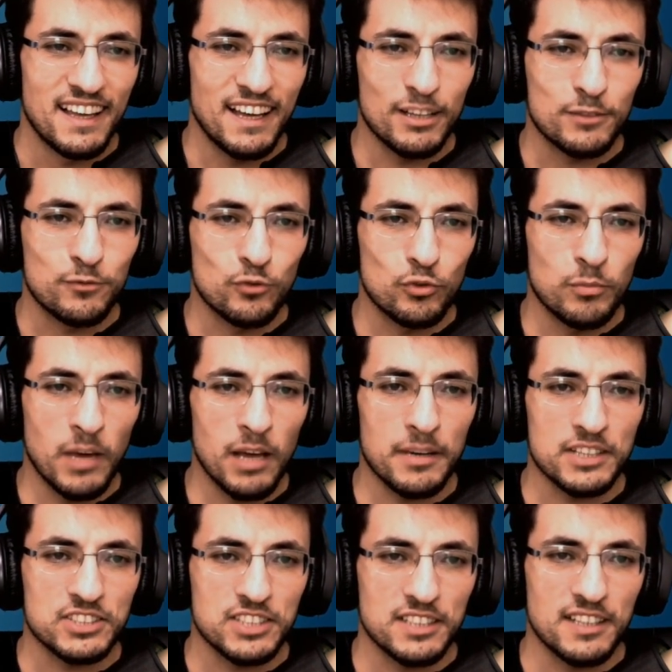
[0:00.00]
Evet vurmaya
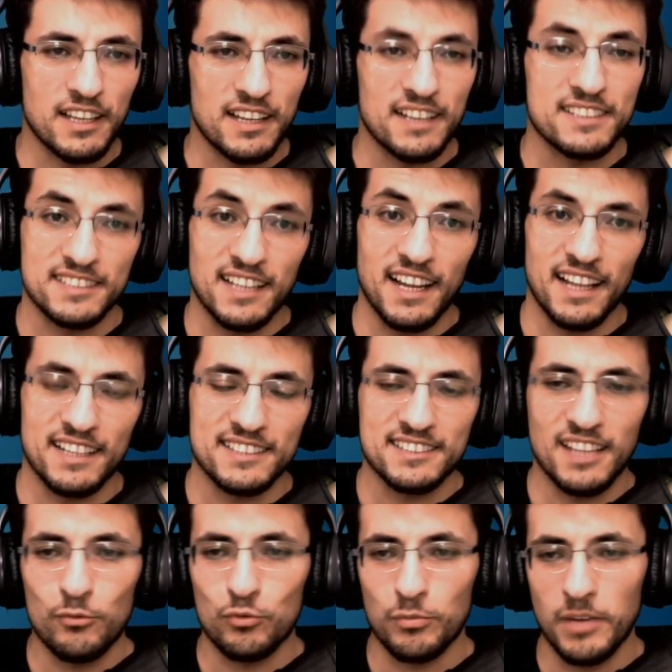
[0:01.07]
başladı en azından. En
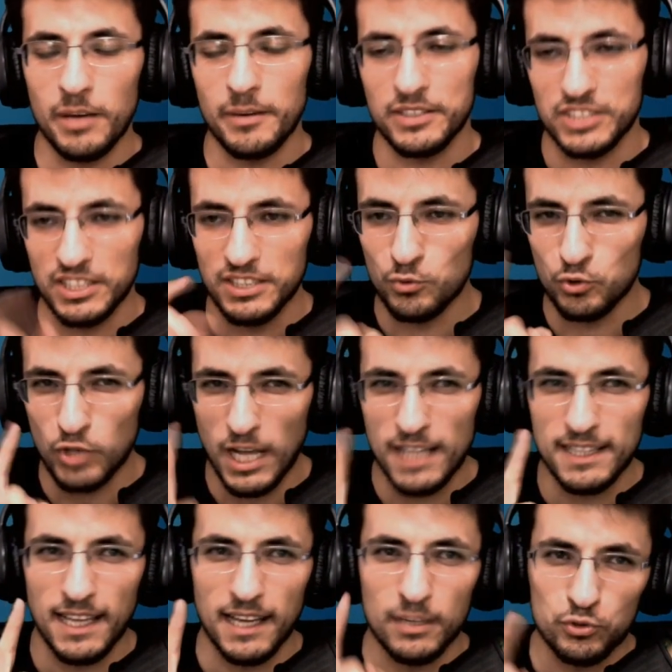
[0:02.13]
azından vurmaya başladı.
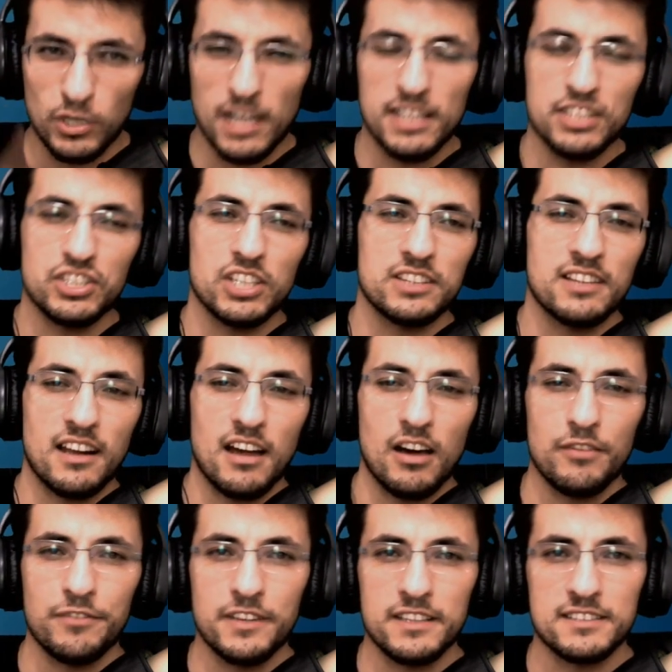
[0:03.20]
Güzel de. Güzel de chatler.
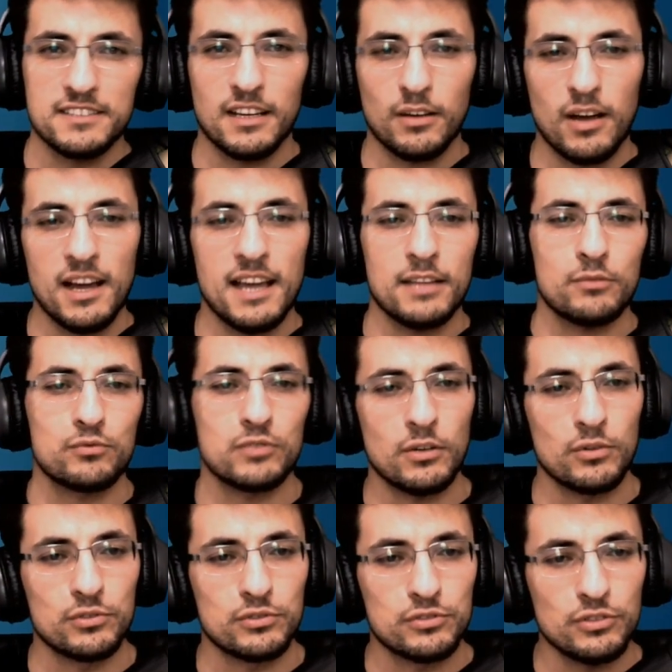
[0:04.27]
Aferin sana. Gayet
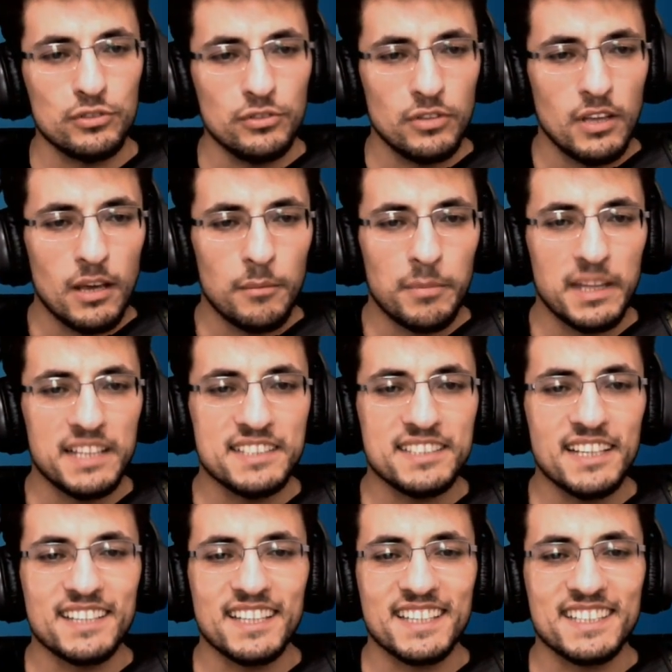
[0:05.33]
güzel oyuncusun. Beni
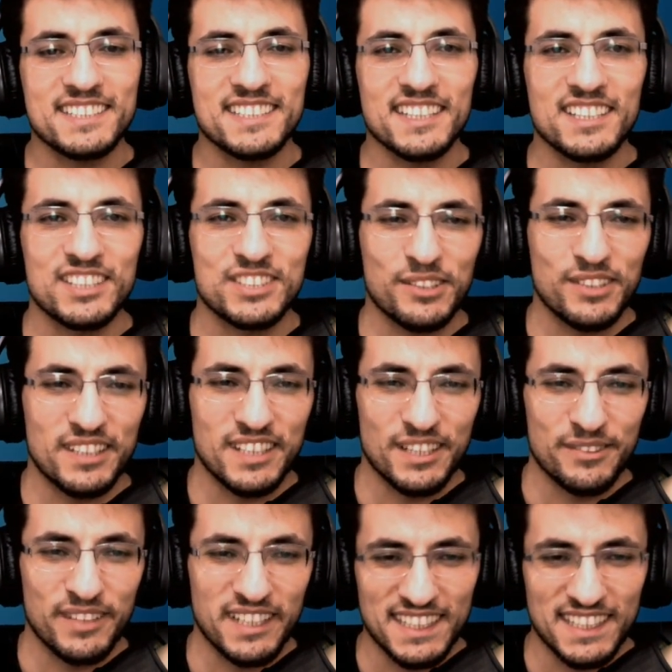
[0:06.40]
izleyen tek kişiye teşekkür ederim